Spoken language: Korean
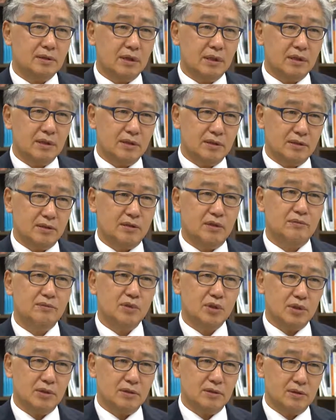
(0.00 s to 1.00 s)
그런
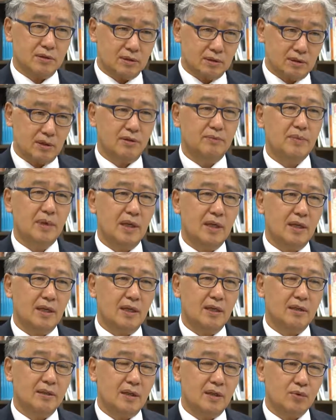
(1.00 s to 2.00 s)
이스터믹
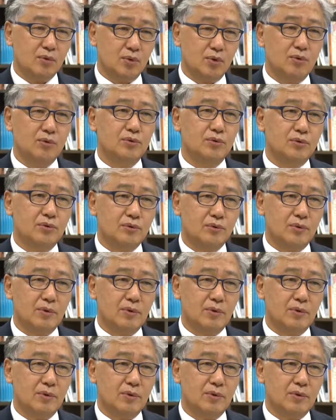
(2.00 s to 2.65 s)
섬의 그런 교훈을